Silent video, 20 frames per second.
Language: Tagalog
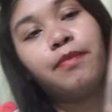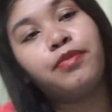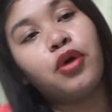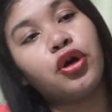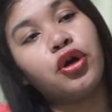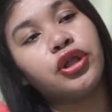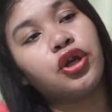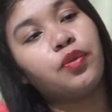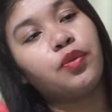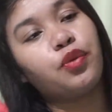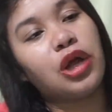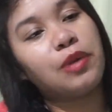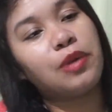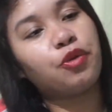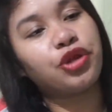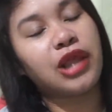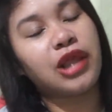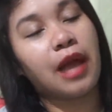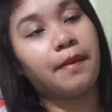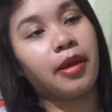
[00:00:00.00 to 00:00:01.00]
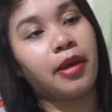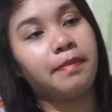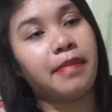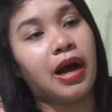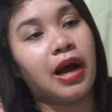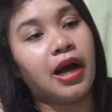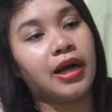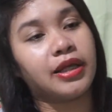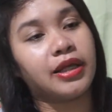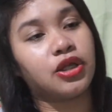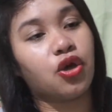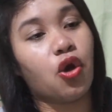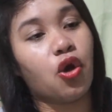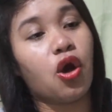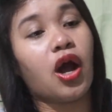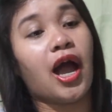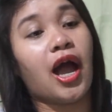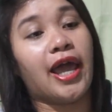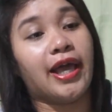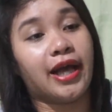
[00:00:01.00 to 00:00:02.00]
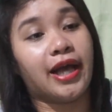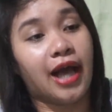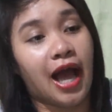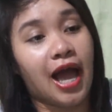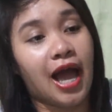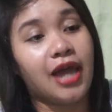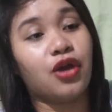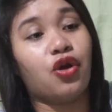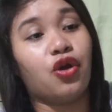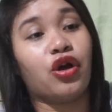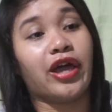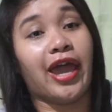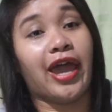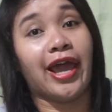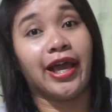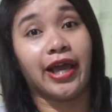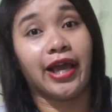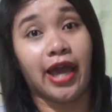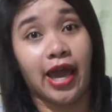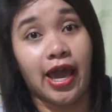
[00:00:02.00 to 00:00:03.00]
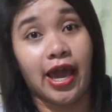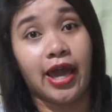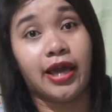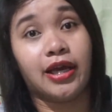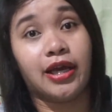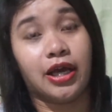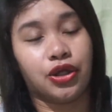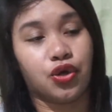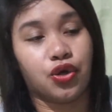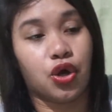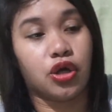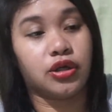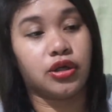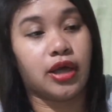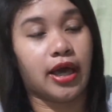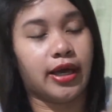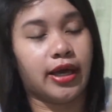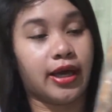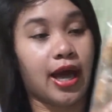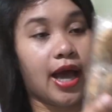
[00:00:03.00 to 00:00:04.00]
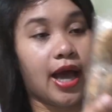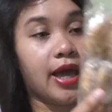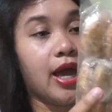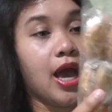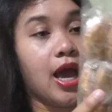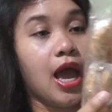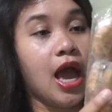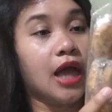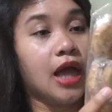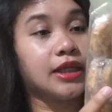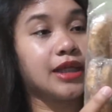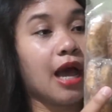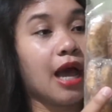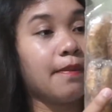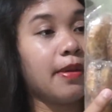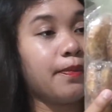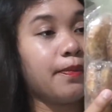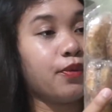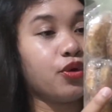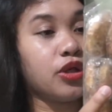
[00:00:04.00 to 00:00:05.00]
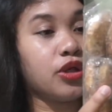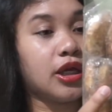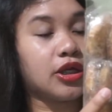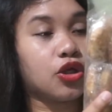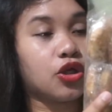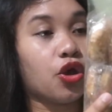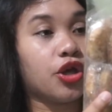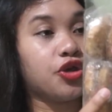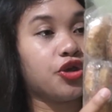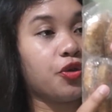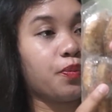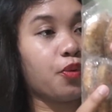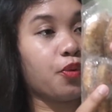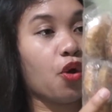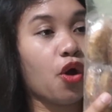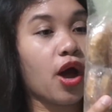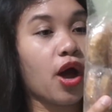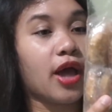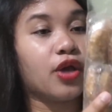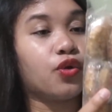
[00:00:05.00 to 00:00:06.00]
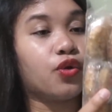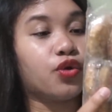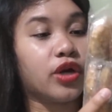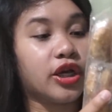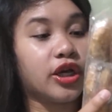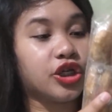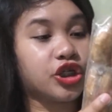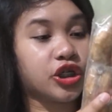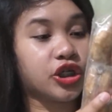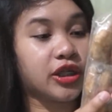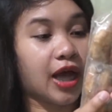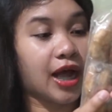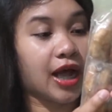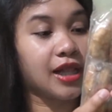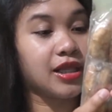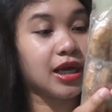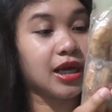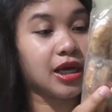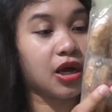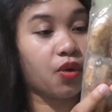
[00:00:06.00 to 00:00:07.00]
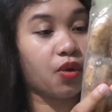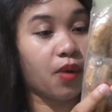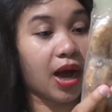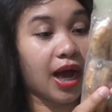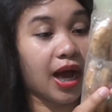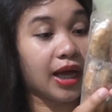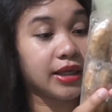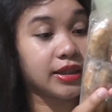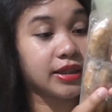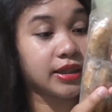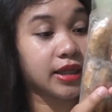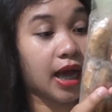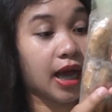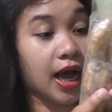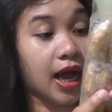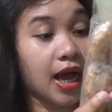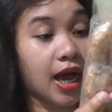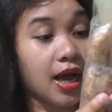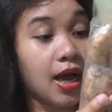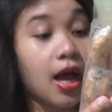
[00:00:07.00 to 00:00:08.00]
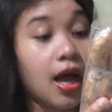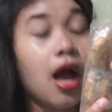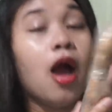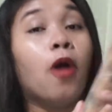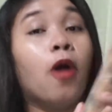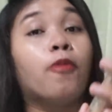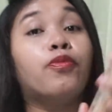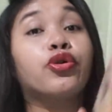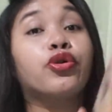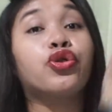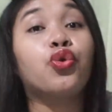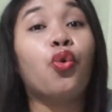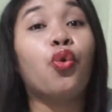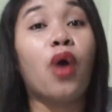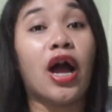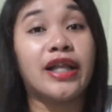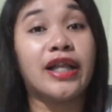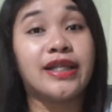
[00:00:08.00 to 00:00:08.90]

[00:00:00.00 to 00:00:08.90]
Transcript: po, hindi ko po alam kung tama yung banggit ko. Kaykay o KK, ganon, kaykay. Sabi po dito, ito po ay original na gawa sa Butuan